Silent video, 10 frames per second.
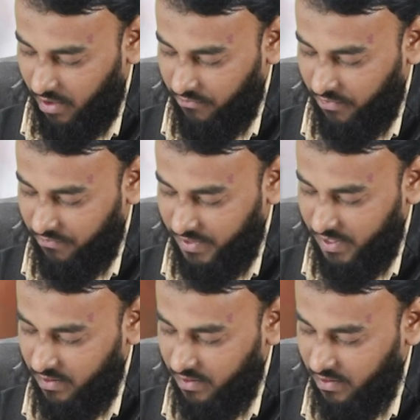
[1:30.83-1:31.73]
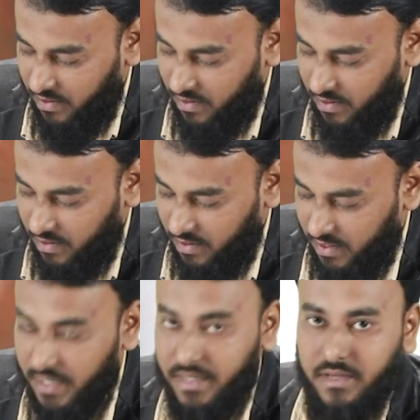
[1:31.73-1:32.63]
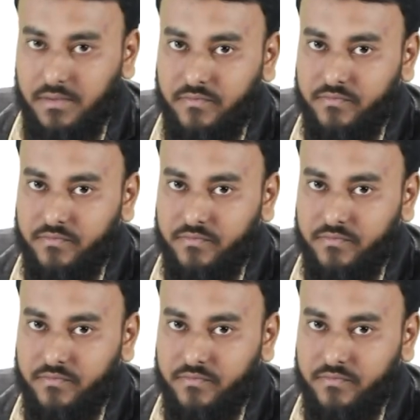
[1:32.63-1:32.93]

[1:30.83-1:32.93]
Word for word: एफ ऑफ टी डी टी